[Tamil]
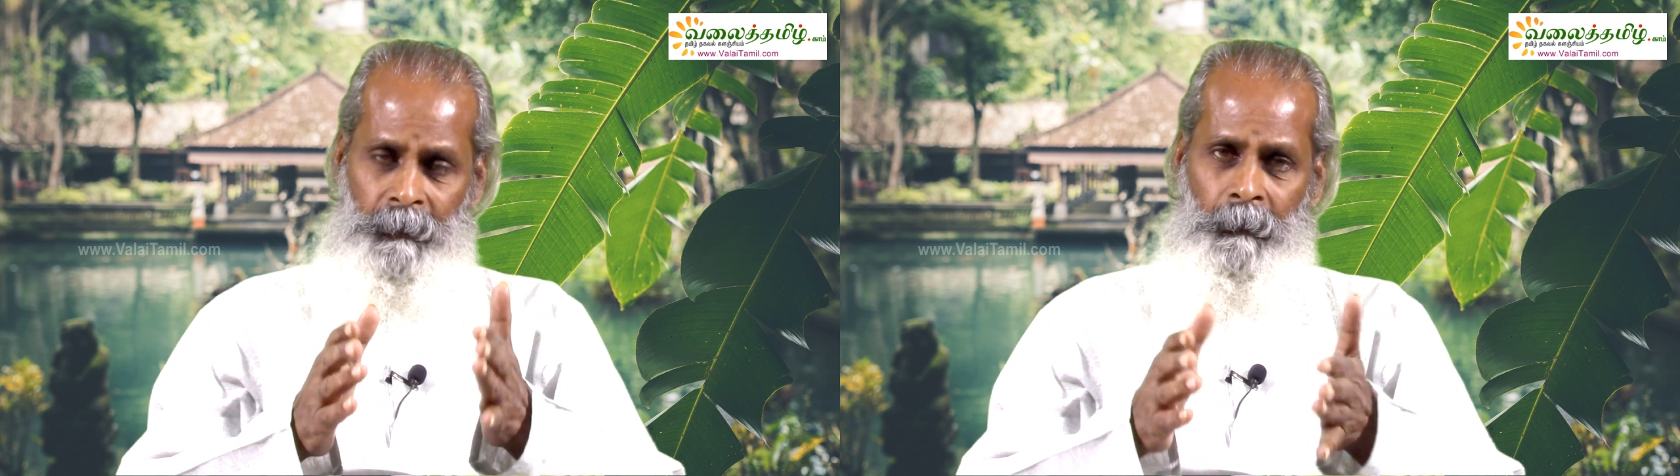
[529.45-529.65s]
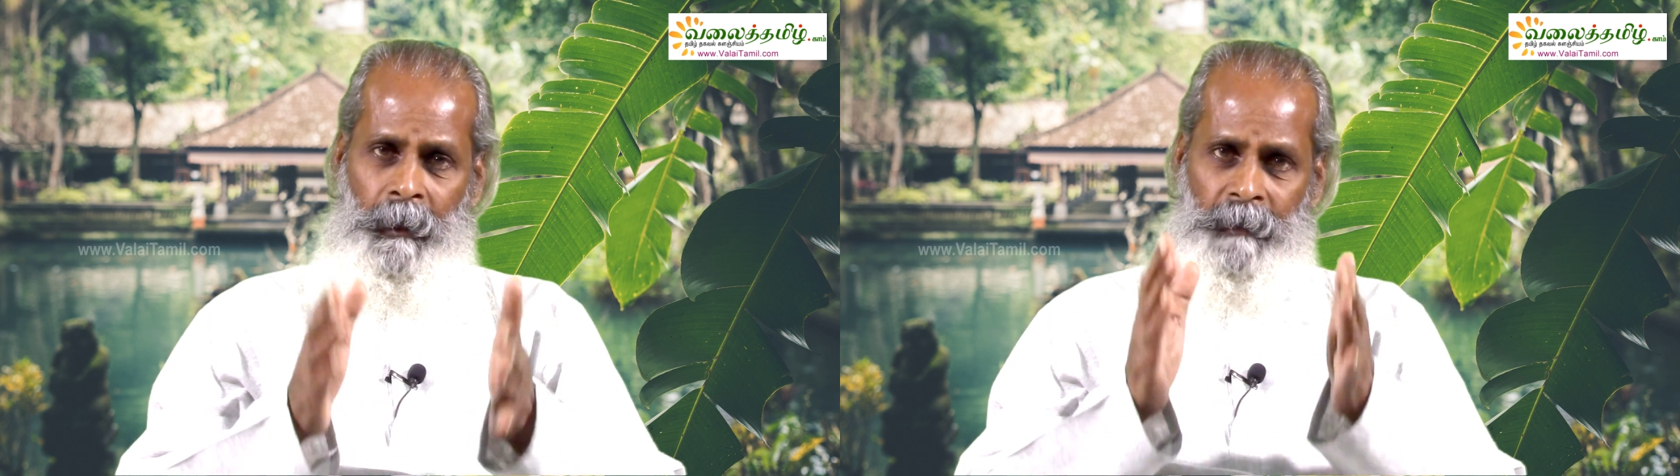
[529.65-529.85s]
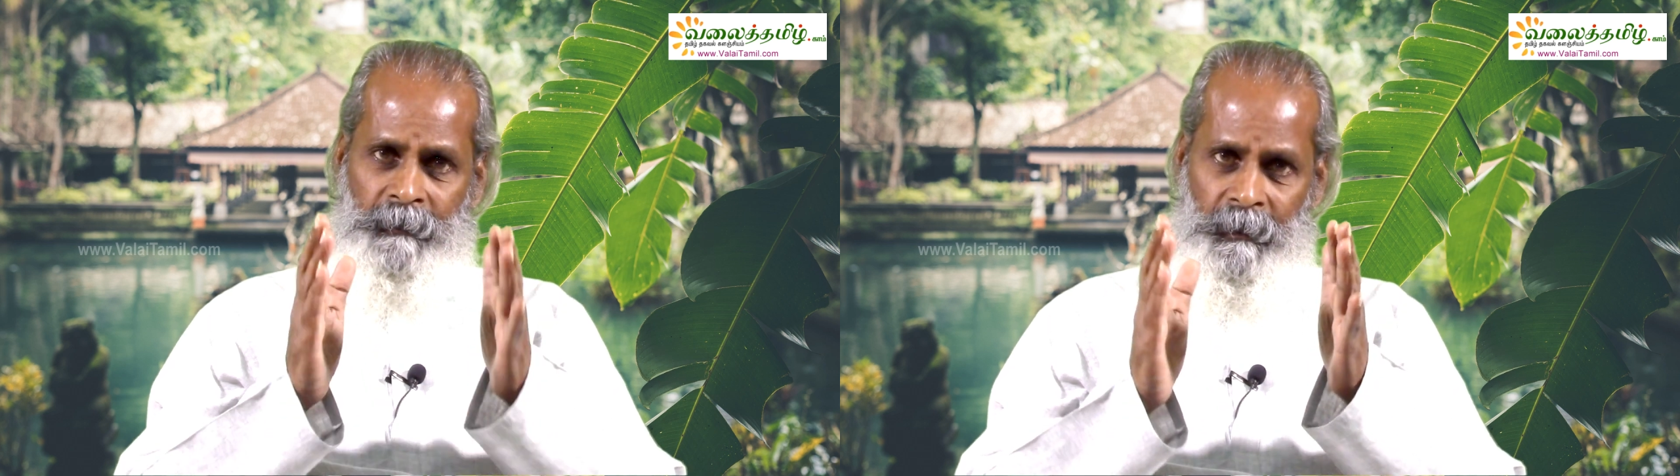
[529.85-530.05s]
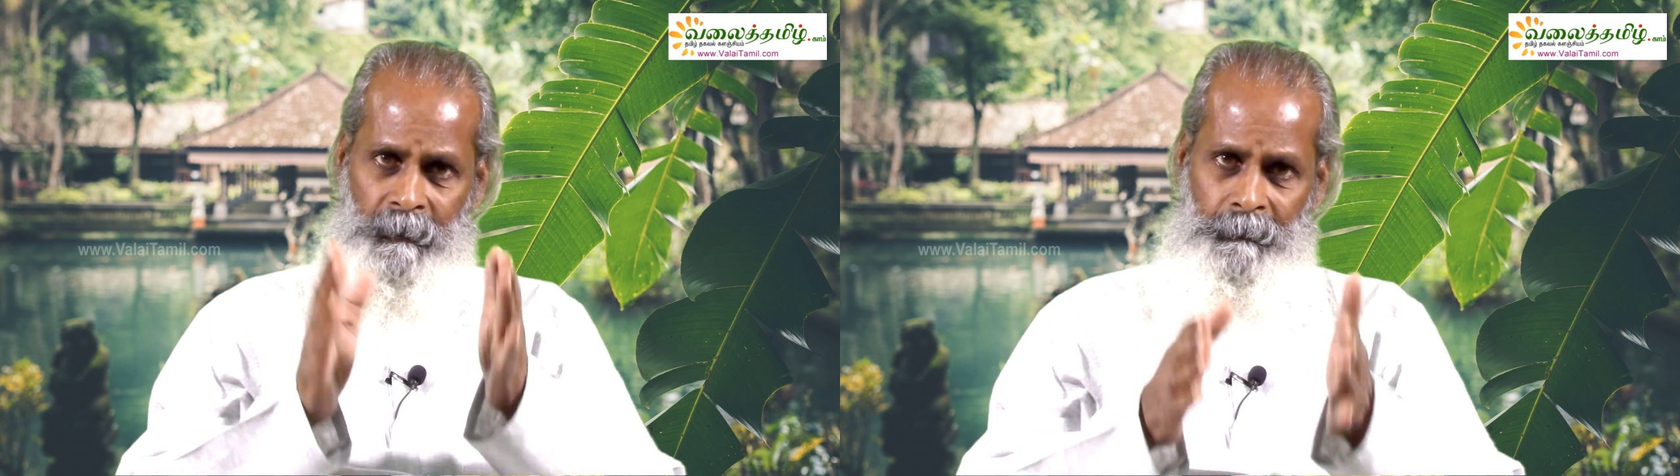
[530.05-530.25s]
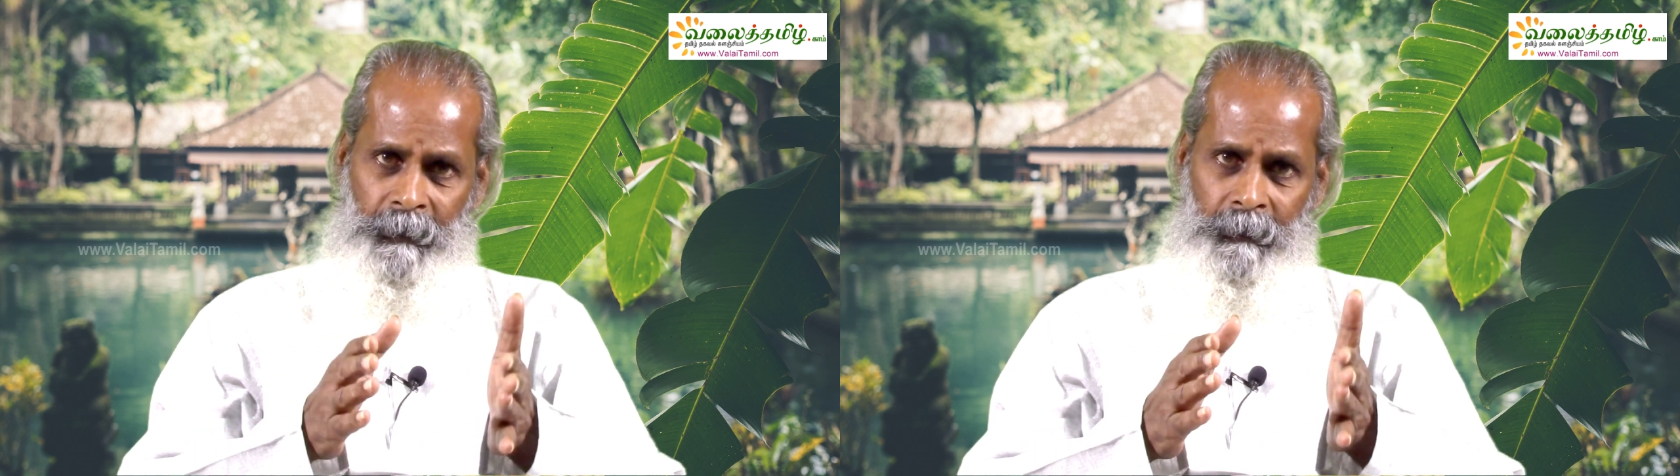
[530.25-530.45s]
யோகாசன
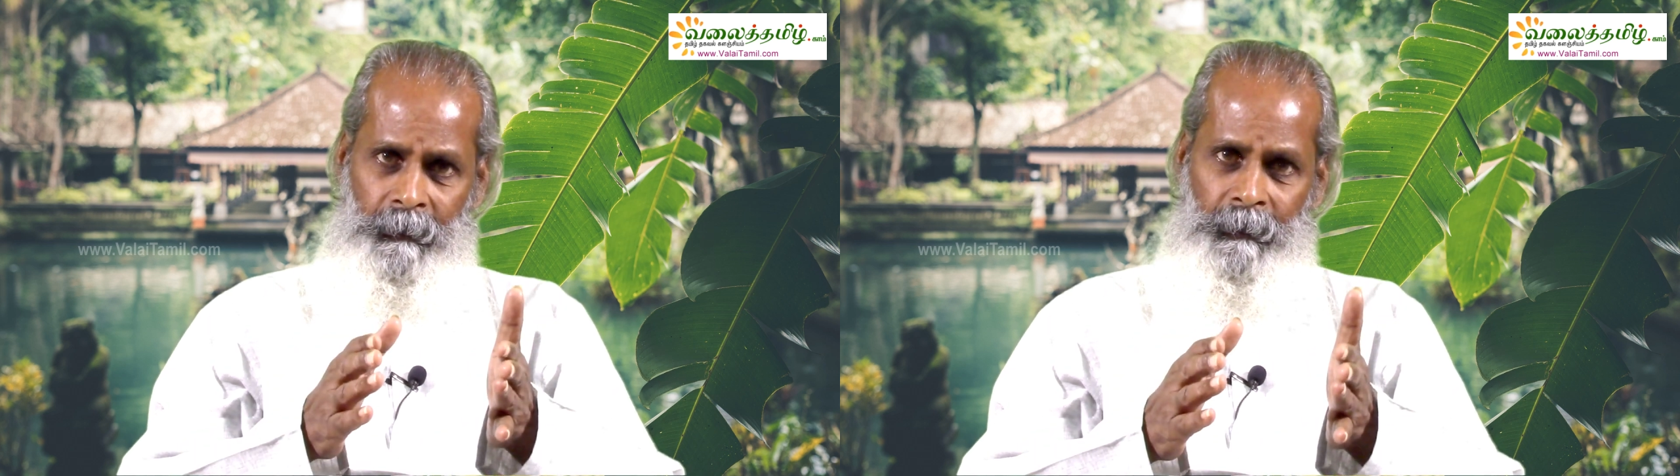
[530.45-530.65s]
நிபுணர்